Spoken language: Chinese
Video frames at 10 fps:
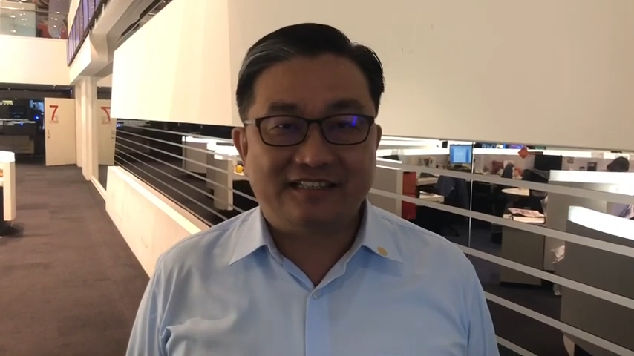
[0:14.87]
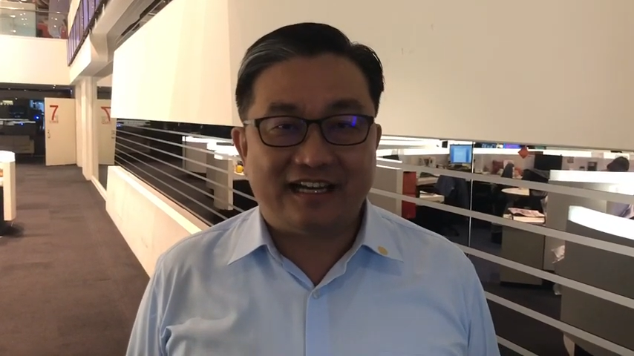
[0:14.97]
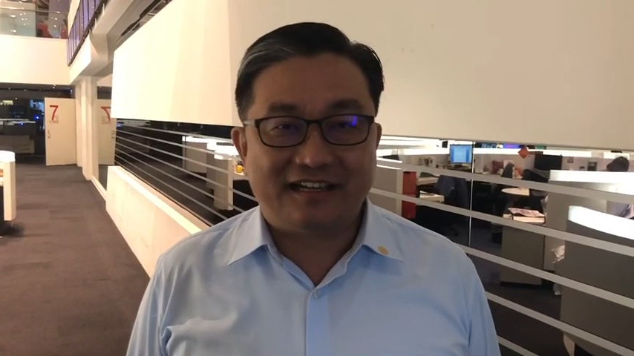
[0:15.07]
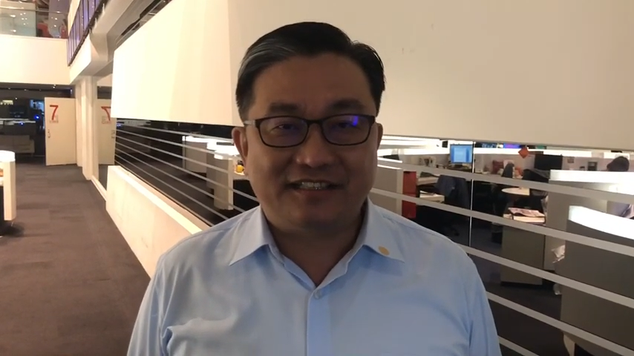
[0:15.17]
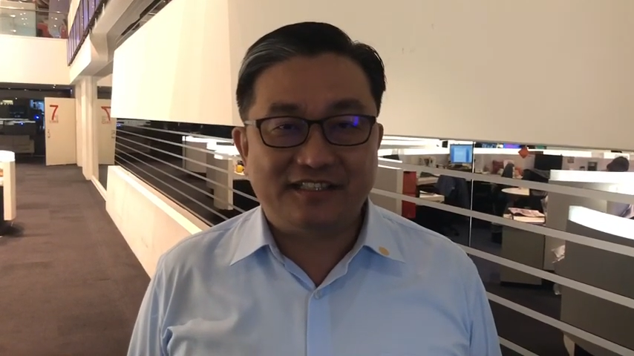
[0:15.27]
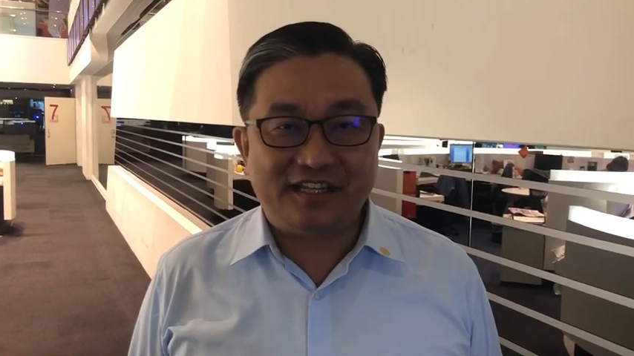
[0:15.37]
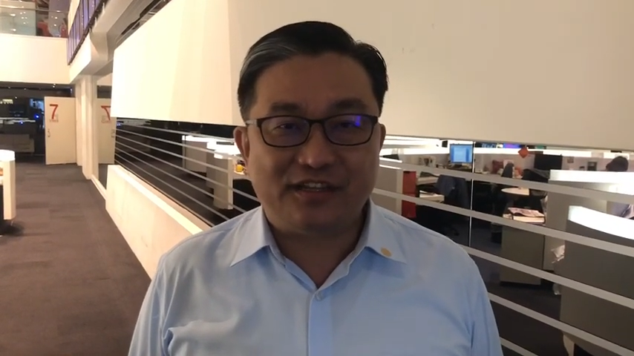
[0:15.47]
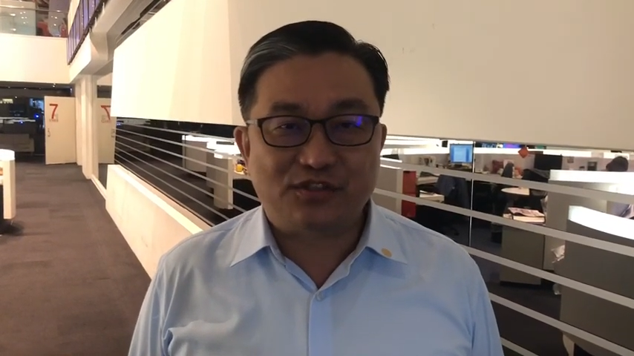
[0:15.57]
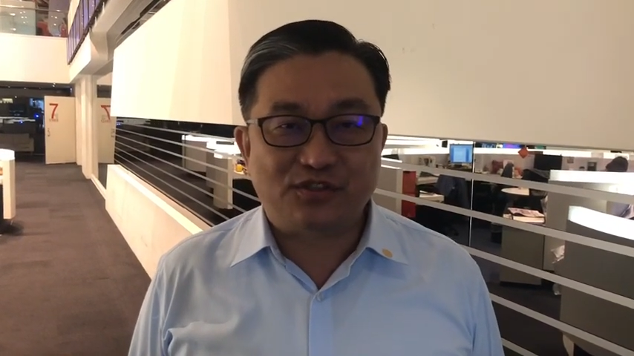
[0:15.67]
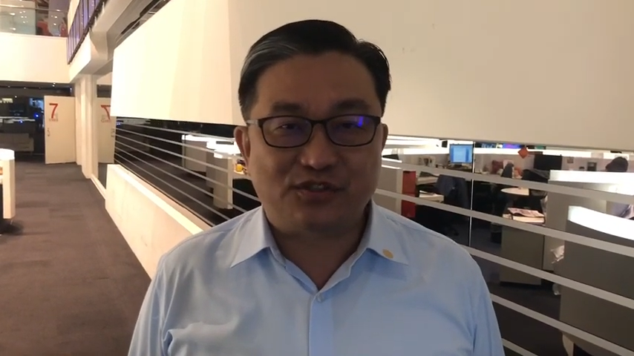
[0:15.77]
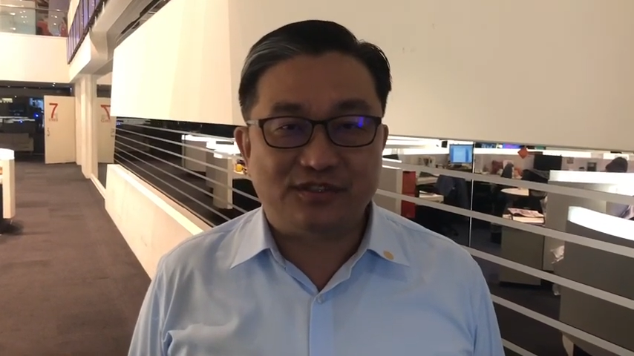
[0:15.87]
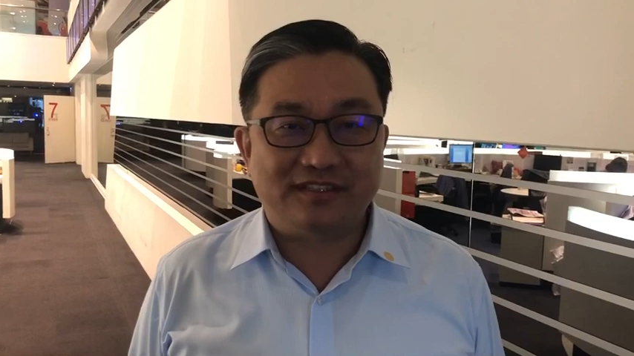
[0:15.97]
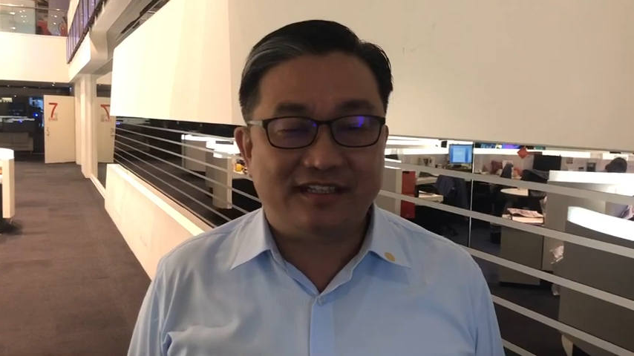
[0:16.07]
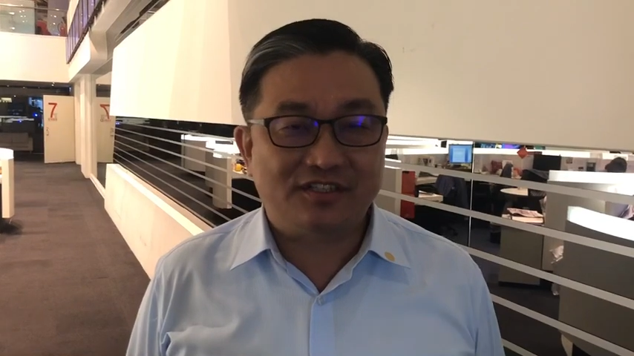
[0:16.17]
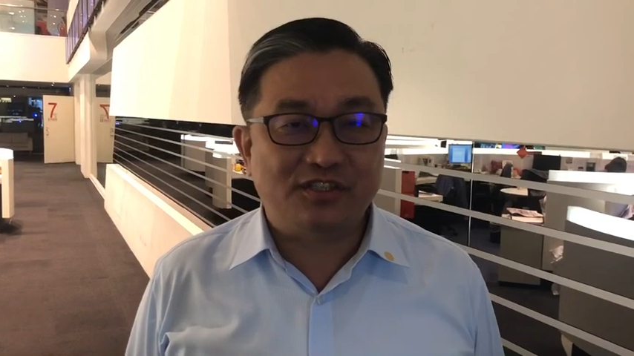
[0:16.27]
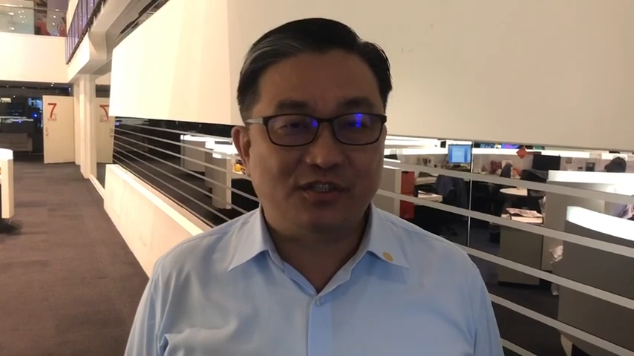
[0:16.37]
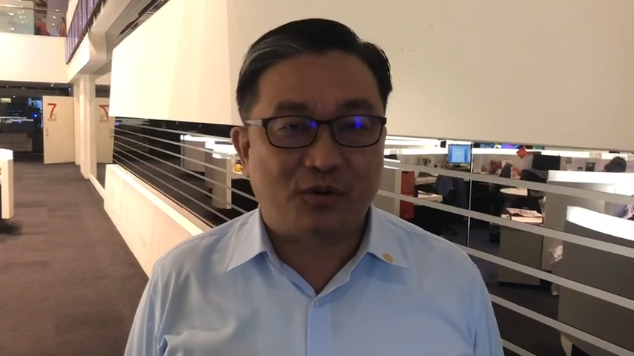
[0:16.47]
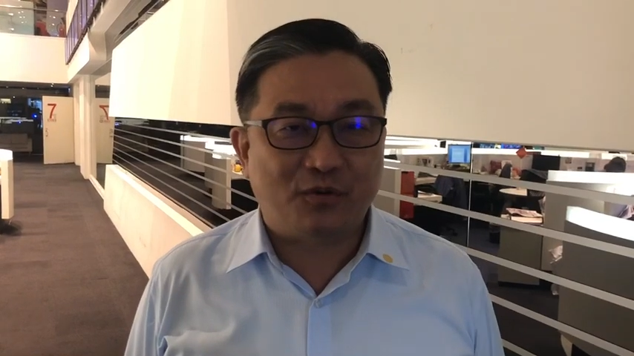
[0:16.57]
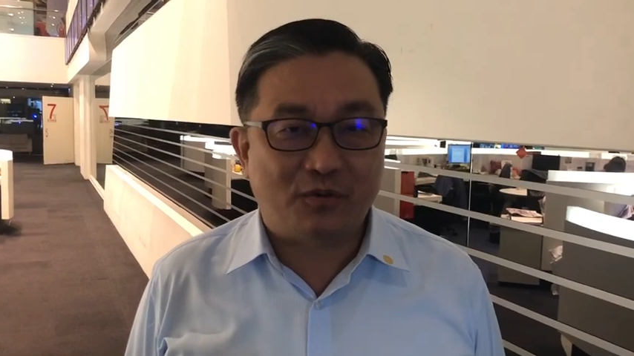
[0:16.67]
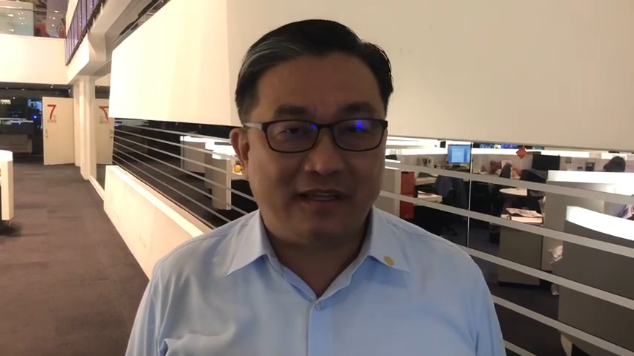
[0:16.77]
蒋介石的侍
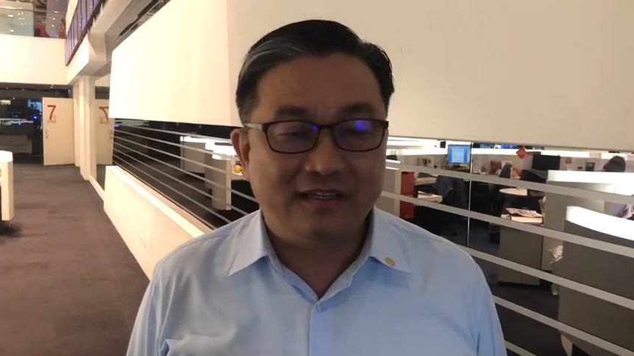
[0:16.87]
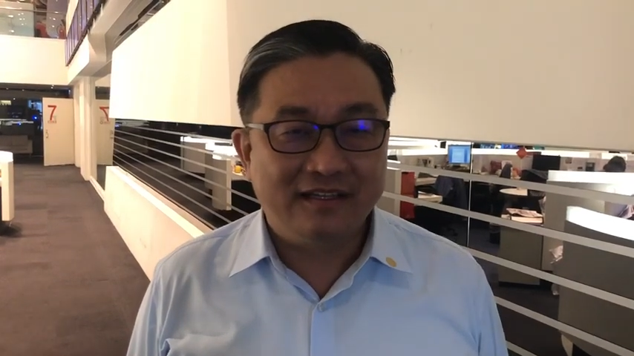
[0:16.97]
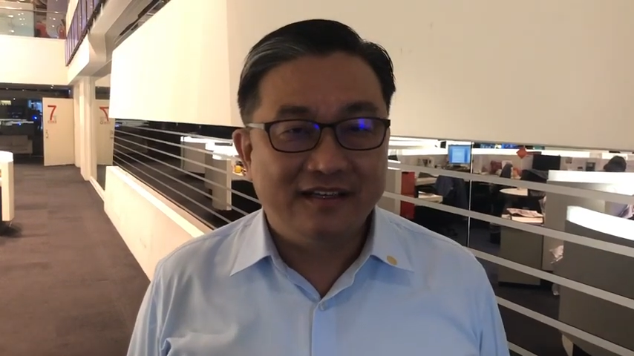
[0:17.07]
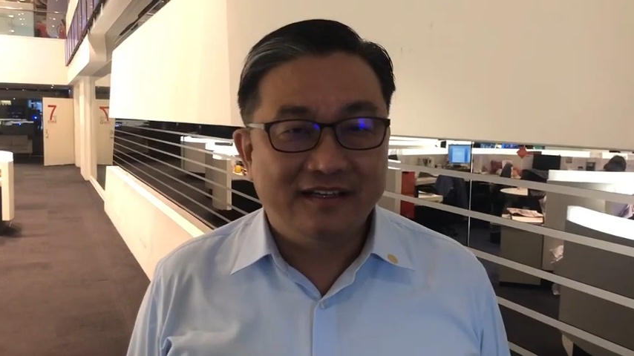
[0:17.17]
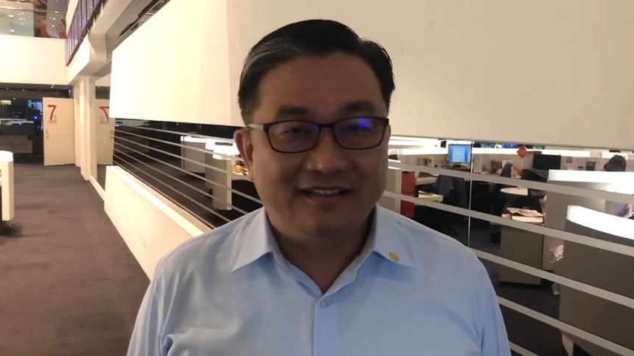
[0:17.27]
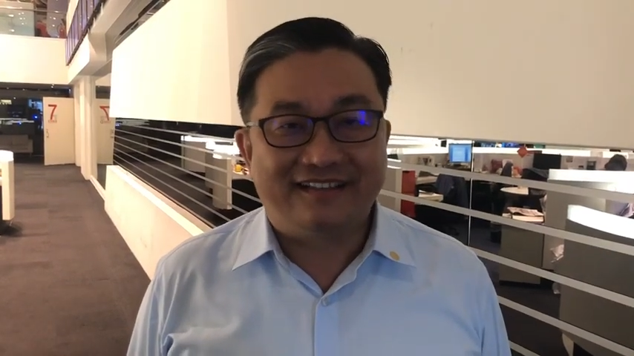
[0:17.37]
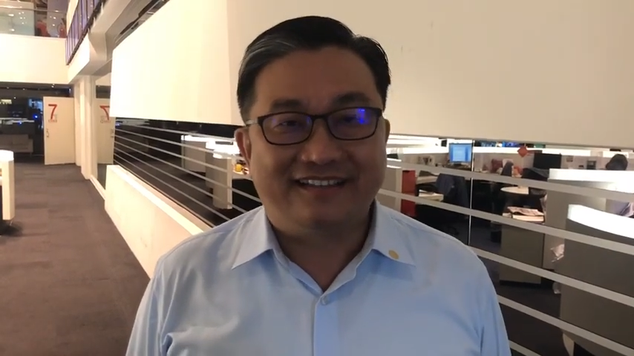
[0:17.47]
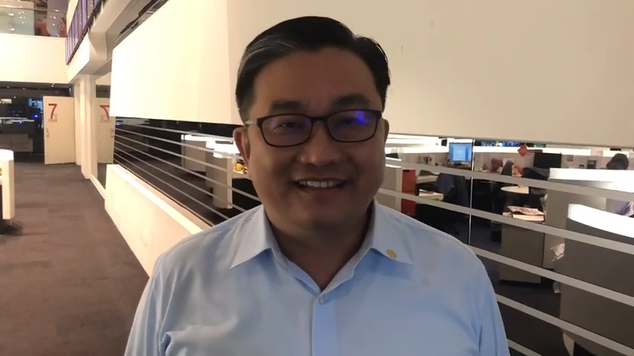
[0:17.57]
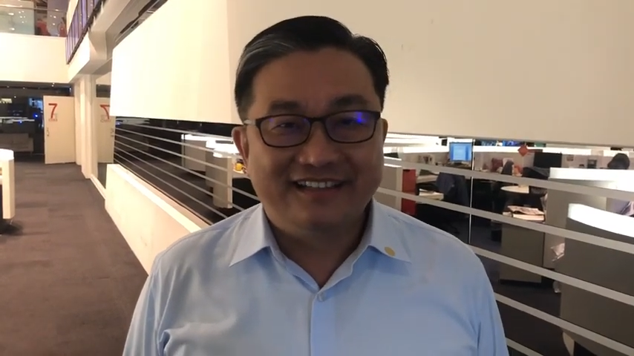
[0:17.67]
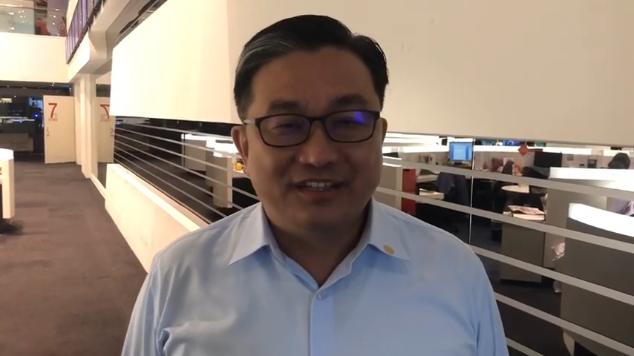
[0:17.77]
从官啊，